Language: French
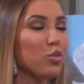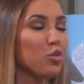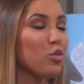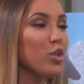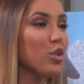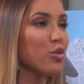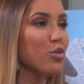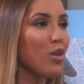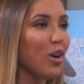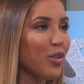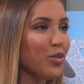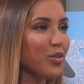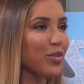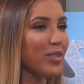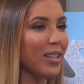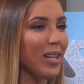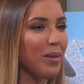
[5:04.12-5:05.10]
tous les jours,
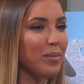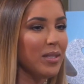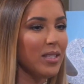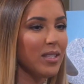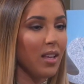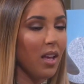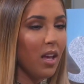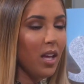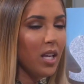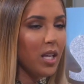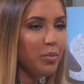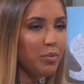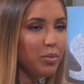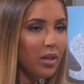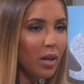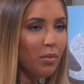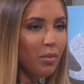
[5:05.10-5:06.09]
on se faisait la bise. Et
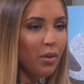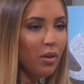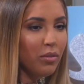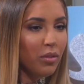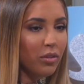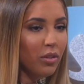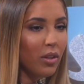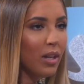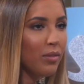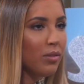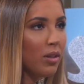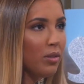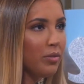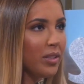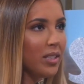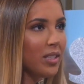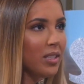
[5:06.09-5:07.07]
puis, à un moment, on entend la
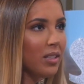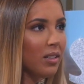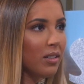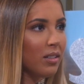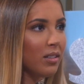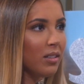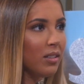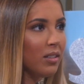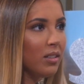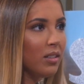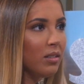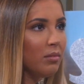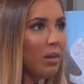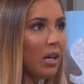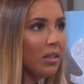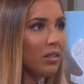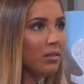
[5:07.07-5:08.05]
voix off qui dit euh,
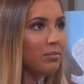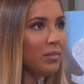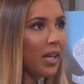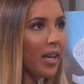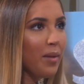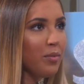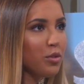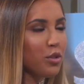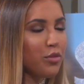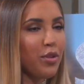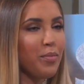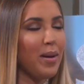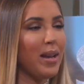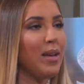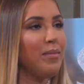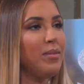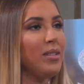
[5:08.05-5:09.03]
Bah, Myriam, tu fais
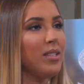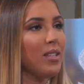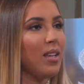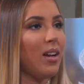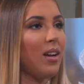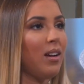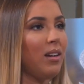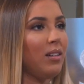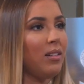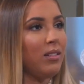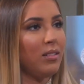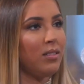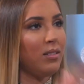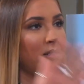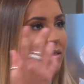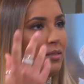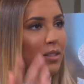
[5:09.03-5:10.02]
pas la bise à
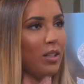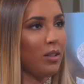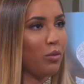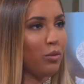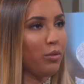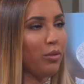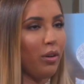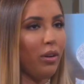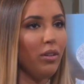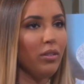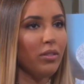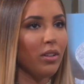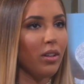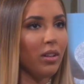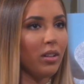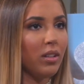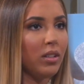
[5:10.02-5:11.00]
euh, ta
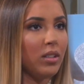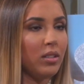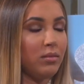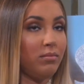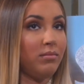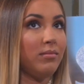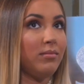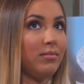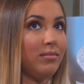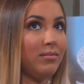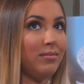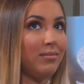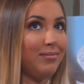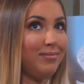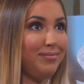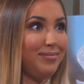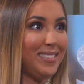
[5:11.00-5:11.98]
concurrente
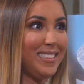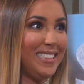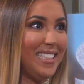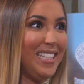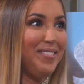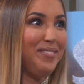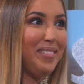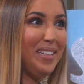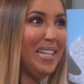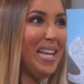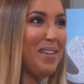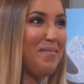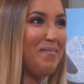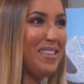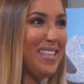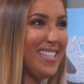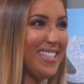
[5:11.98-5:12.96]
mais je l'ai fait
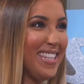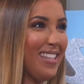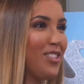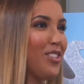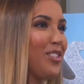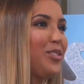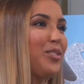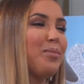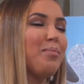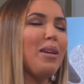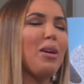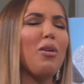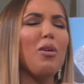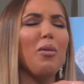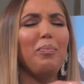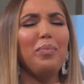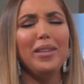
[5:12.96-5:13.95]
la bise et j'ai toutes mes
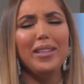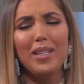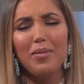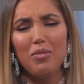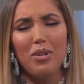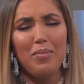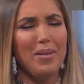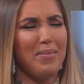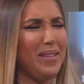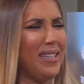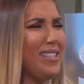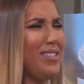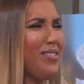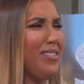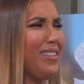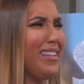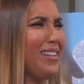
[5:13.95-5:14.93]
copines qui m'ont appelé mais
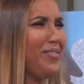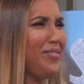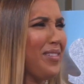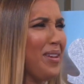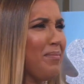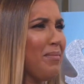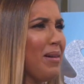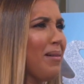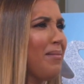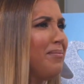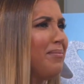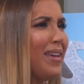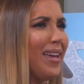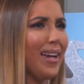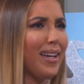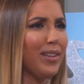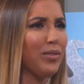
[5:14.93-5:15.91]
qu'est-ce que t'as fait ma
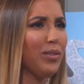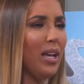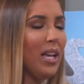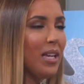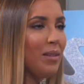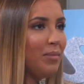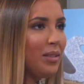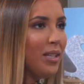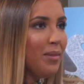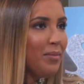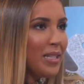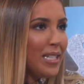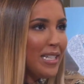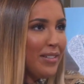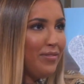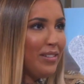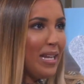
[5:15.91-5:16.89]
mère et tout. Mais non mais
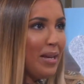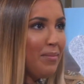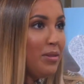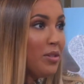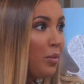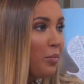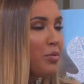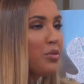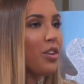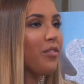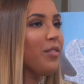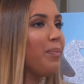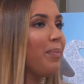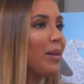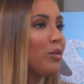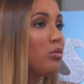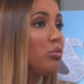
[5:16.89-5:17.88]
j'ai fait la bise. En plus
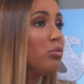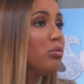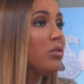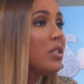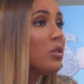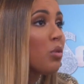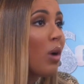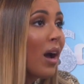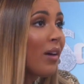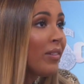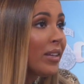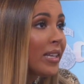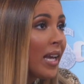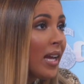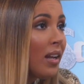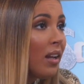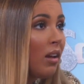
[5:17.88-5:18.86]
j'avais pas du tout d'histoire
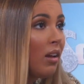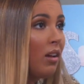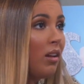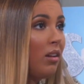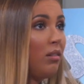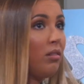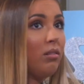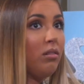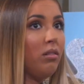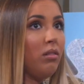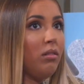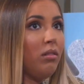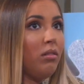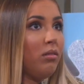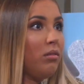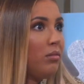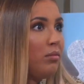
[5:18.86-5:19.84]
avec elle.
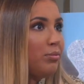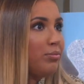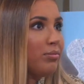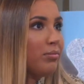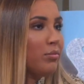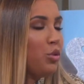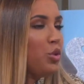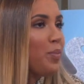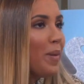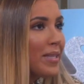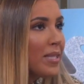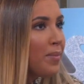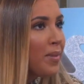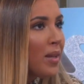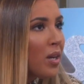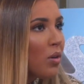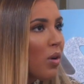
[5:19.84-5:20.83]
Euh, tout se
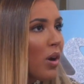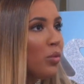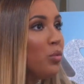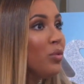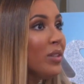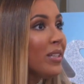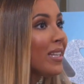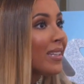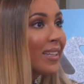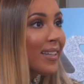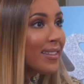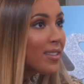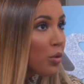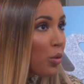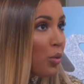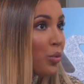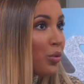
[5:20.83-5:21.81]
passait bien quoi. Nous on était
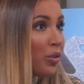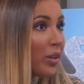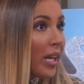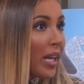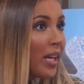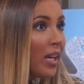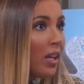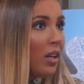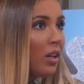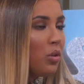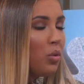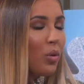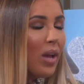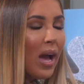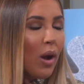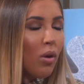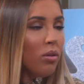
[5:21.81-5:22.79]
très second degré
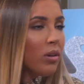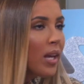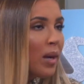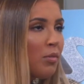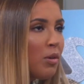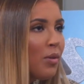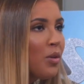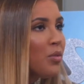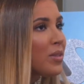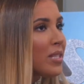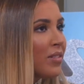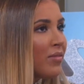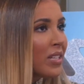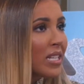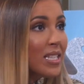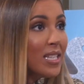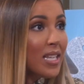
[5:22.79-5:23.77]
donc à aucun moment on
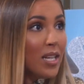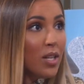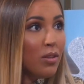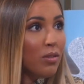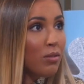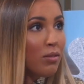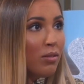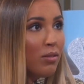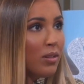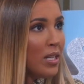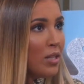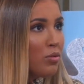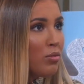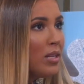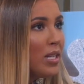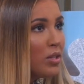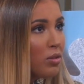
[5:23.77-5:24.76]
s'est vexé euh,
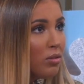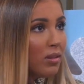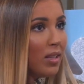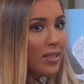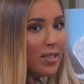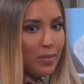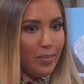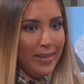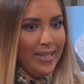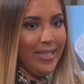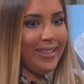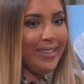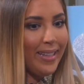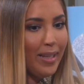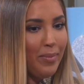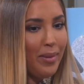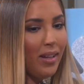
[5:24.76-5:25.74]
les unes les autres. Hein. Ça se passait
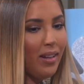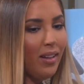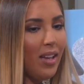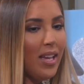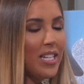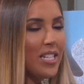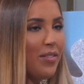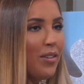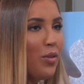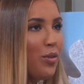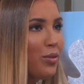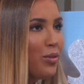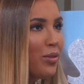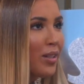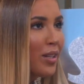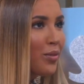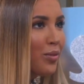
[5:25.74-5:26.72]
très bien. J'avais
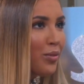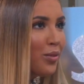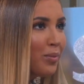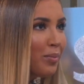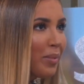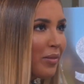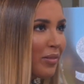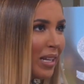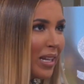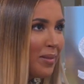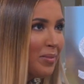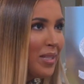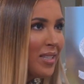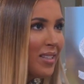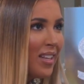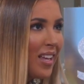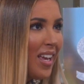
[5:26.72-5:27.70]
aucune raison de ne pas faire la
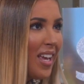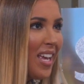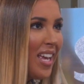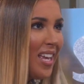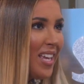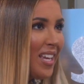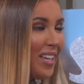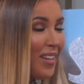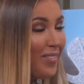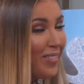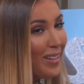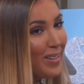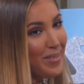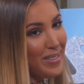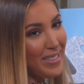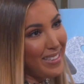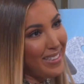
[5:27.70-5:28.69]
bise. Et
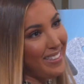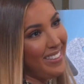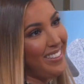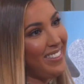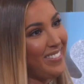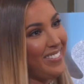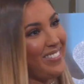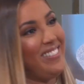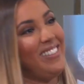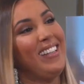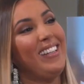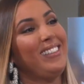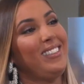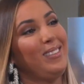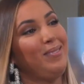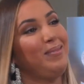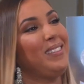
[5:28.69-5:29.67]
voilà, c'était euh,
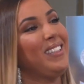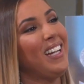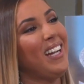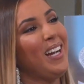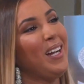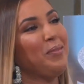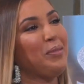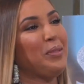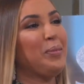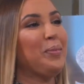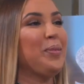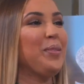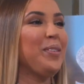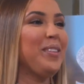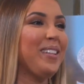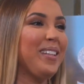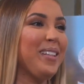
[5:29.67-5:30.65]
là Kimka, un petit
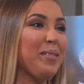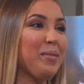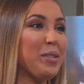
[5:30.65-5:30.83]
peu hautaine,